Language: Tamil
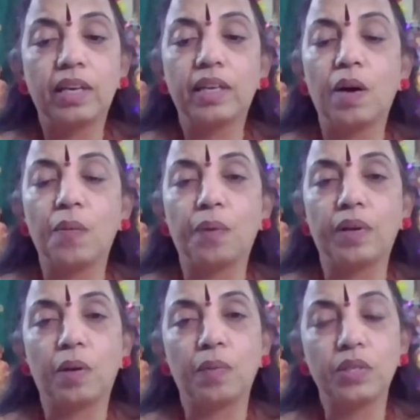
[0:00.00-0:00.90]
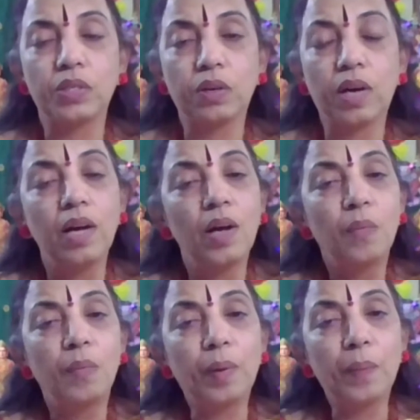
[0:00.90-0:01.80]
என்ன அம்மன் அப்படின்னு சொன்னா
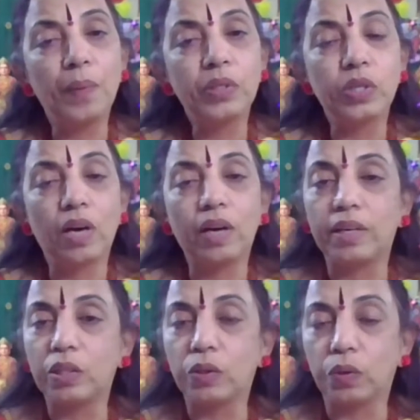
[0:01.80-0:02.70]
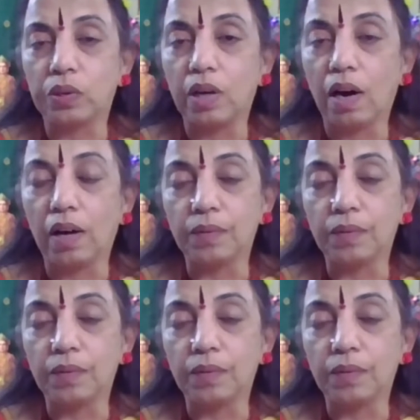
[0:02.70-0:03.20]
பிரம்மச்சாரிணி துர்கா